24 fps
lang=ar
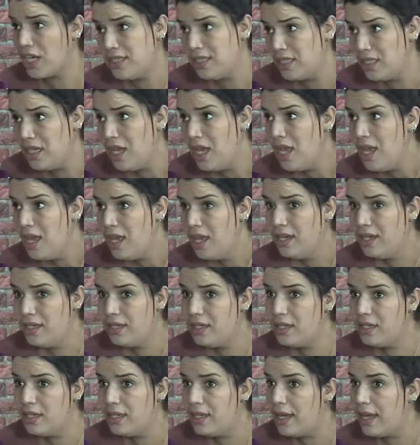غادي
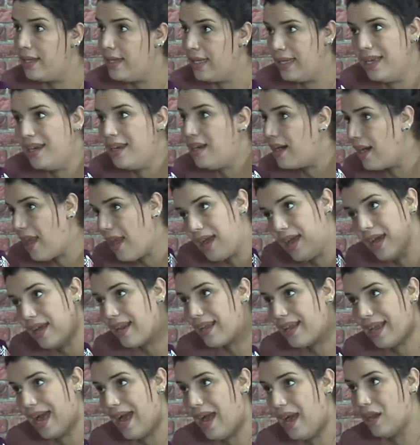
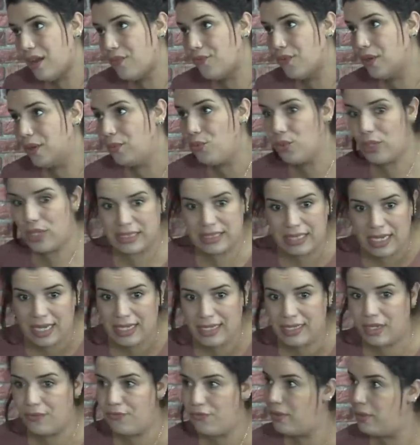راك عارفه مراد راه
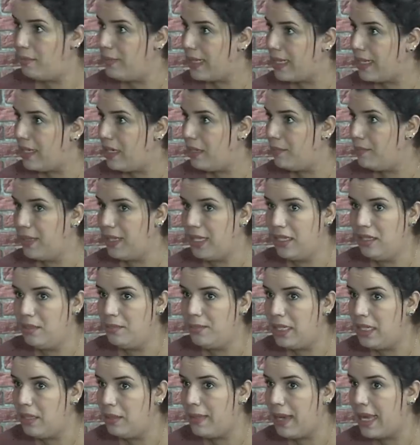حنا في المغرب يعني
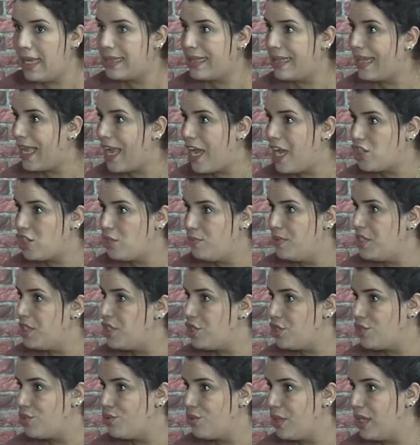ملي ما غتلقاش بنت
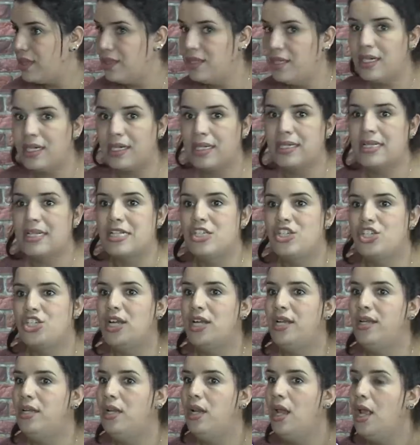شنو غدير
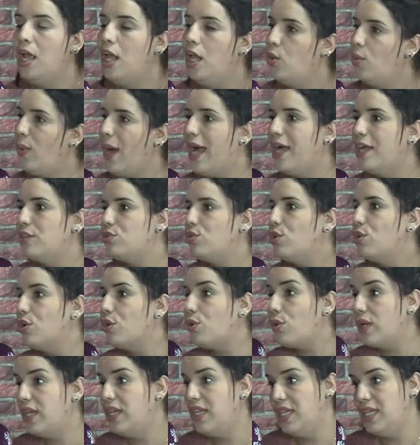كتلجا لواحد
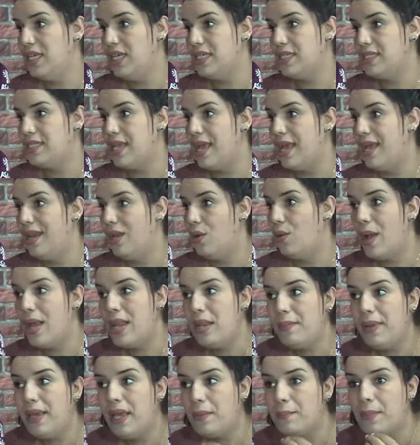الطرق اللي هي سهله
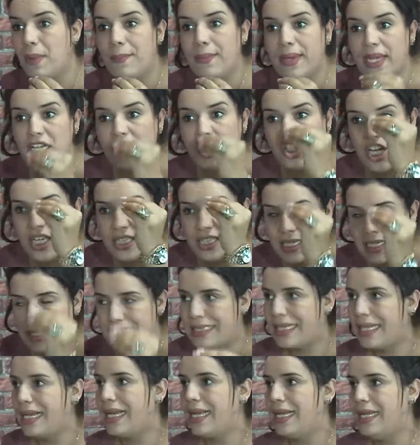وانا ما, بغيتش هذيك
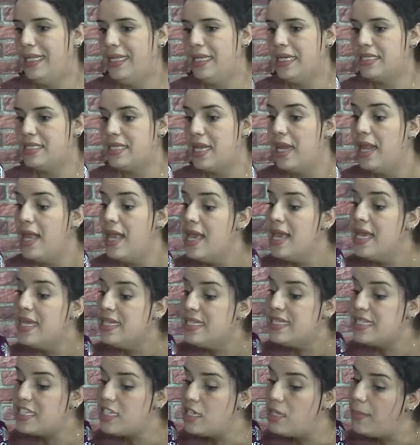الطريق اللي هي سهله
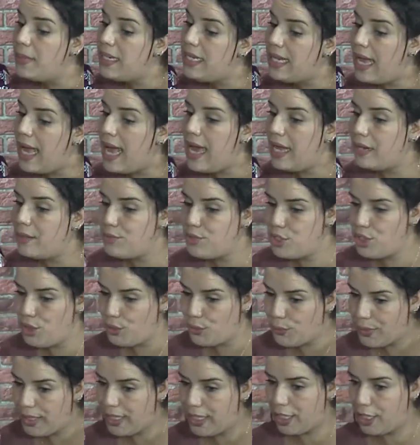انت ملي حاربتيني
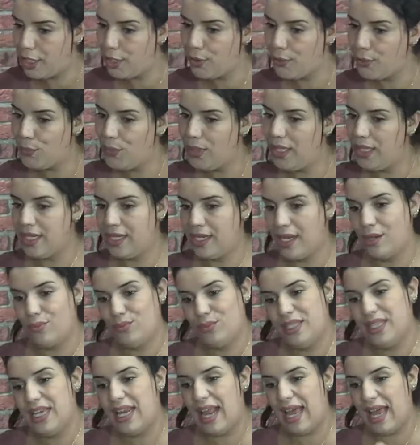وانا كنقول لك
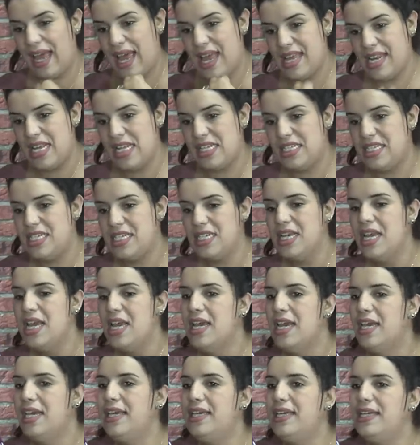بدي راه قناتي
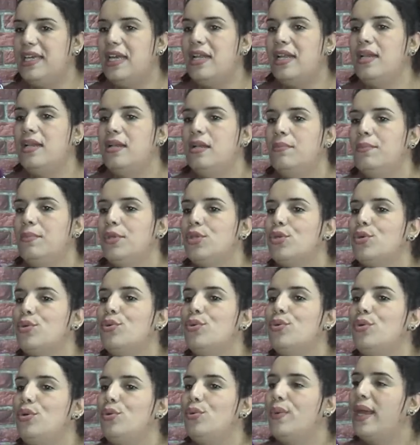هي
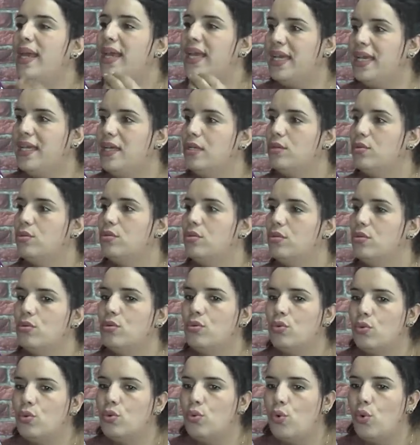المدخول الوحيد
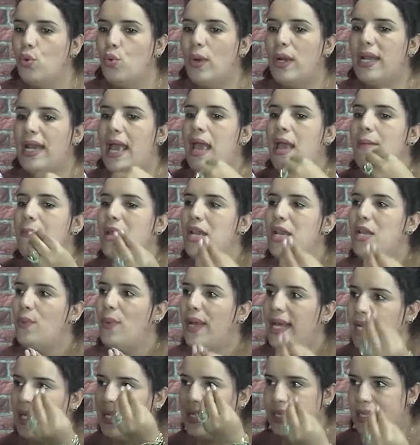وهو الامل
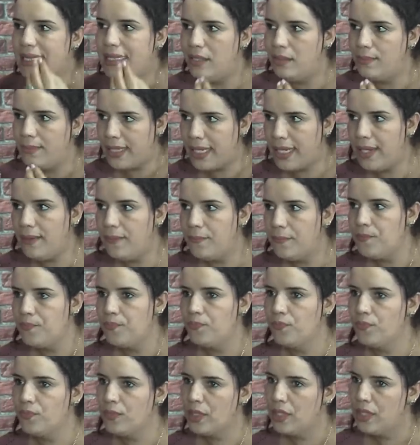الوحيد اللي يمكن
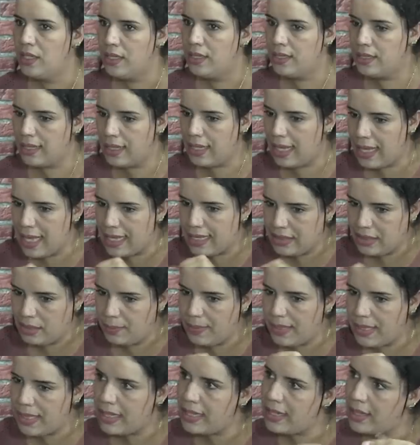نقاد
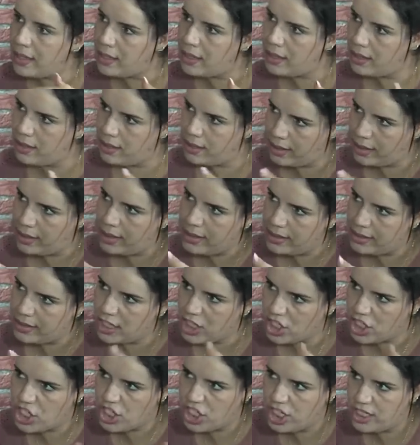بيه غير غير
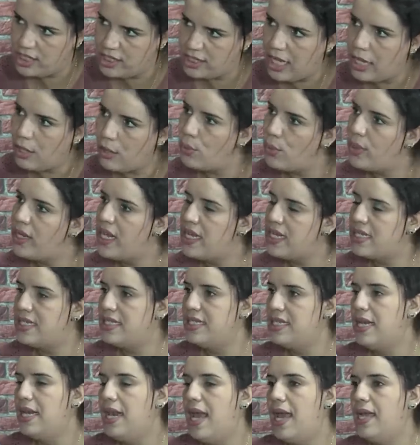داكشي الضروريات
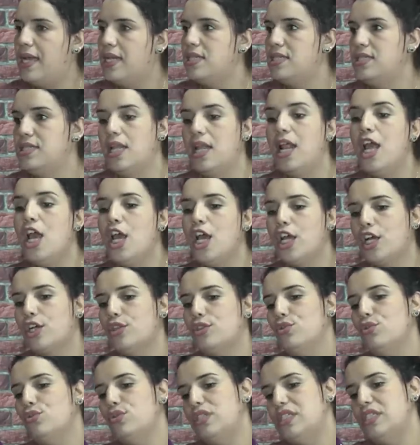ديال الحياه ديالي
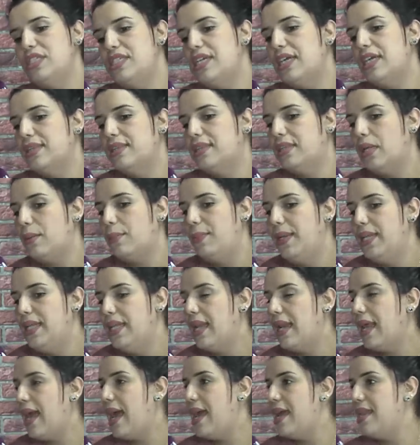كتنوضي انت كضربي ليا
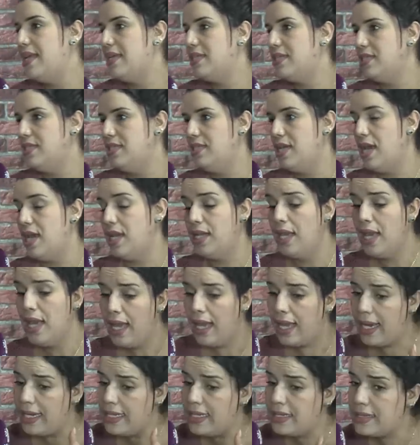القناه ديالي
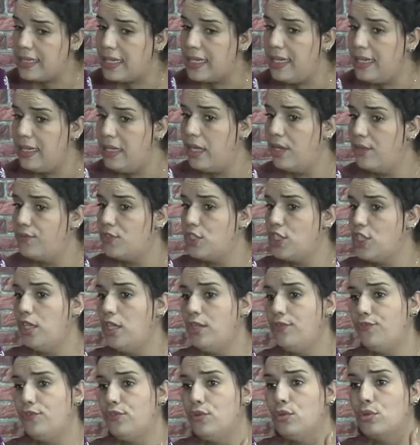عيطي ليا في
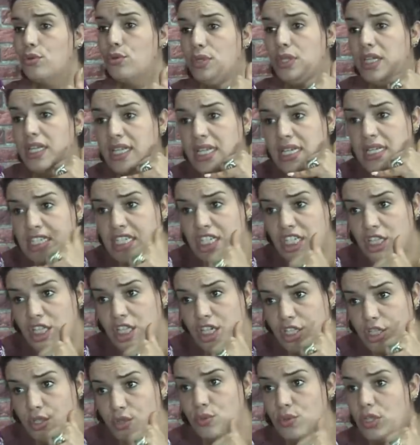التليفون قولي لي انت
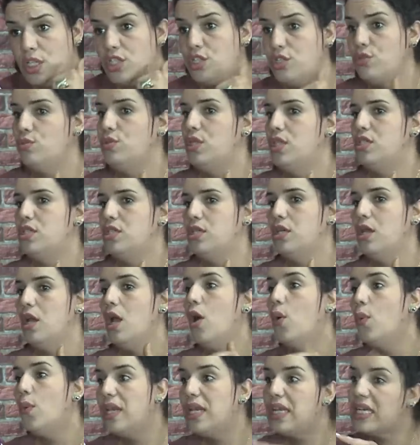درتي ودرتي ودرتي
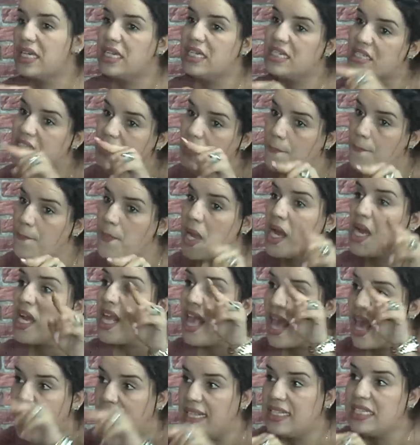ولكن تما
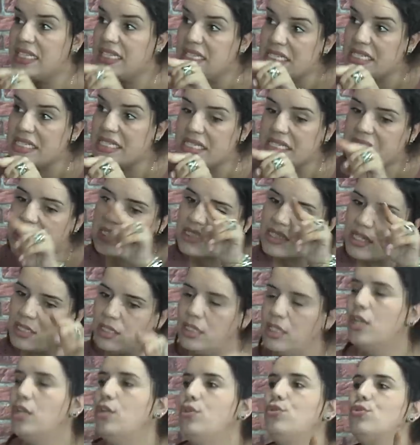هذه هي السياسه
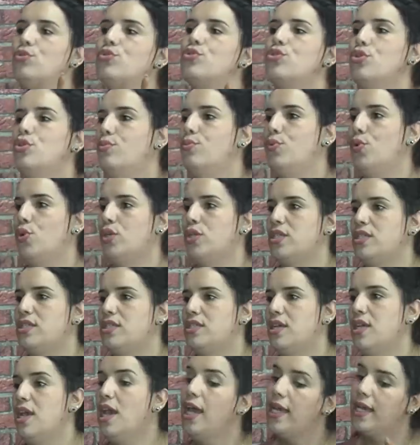ديال اليوتيوبرز
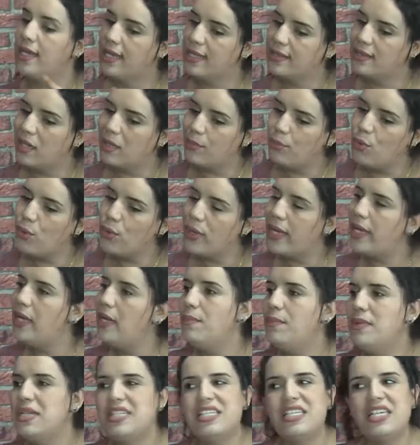كيضربوك غير
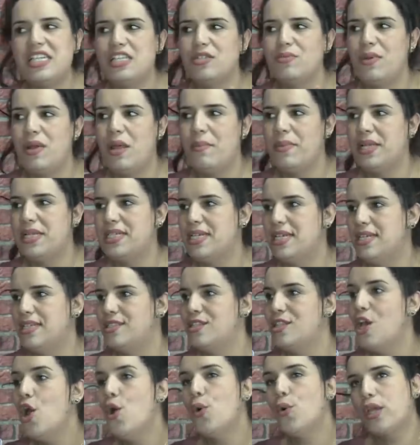من التحت بلا ما تحس
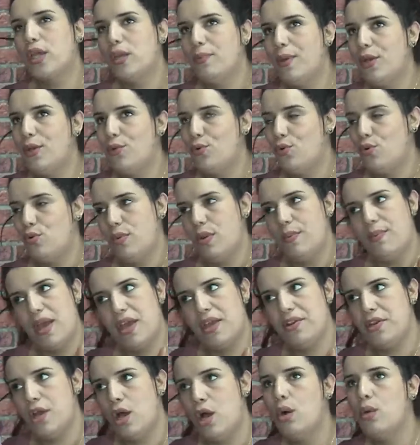كيبانو هما
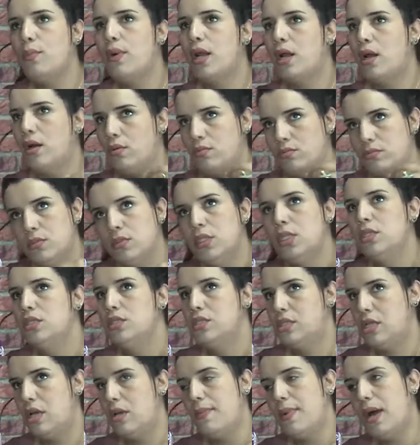بانهم راهم
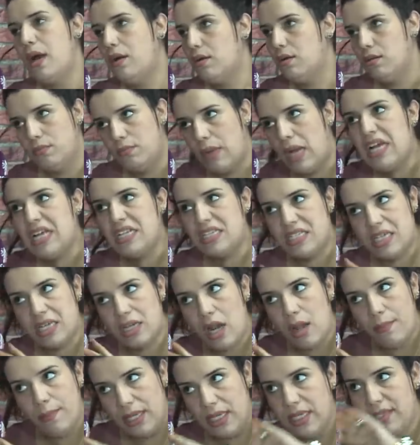زعما مع
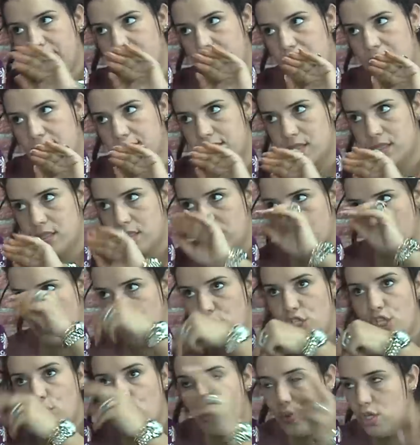احترامي للناس
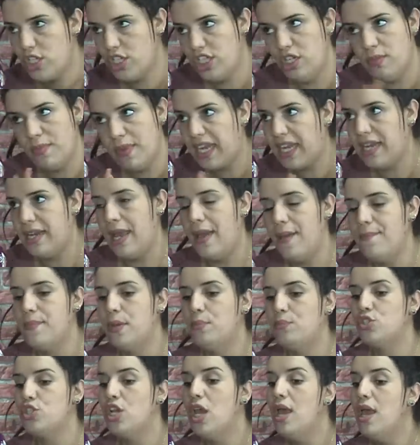ماشي كلشي ما
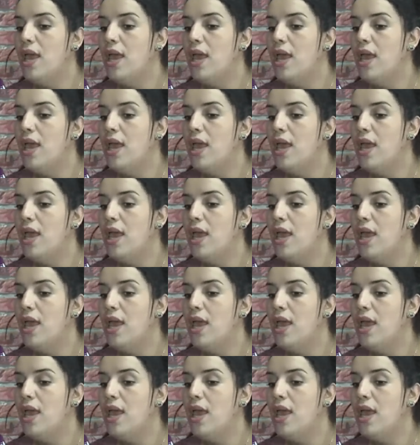كنعممش